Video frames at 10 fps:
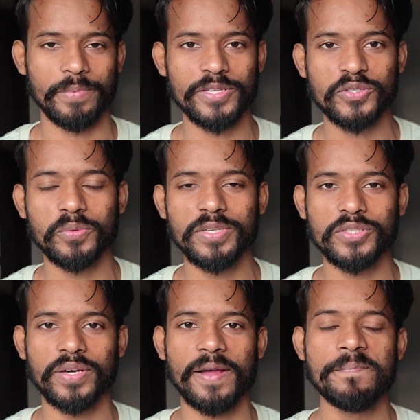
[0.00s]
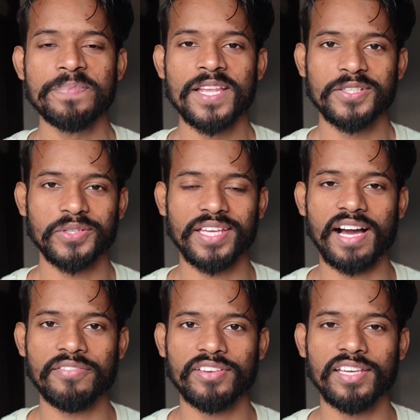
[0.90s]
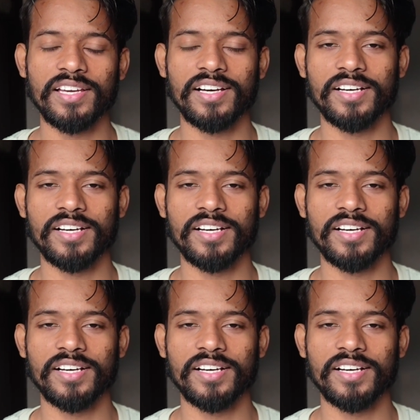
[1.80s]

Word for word: प्लस टू भी जो है जो कि काफ़ी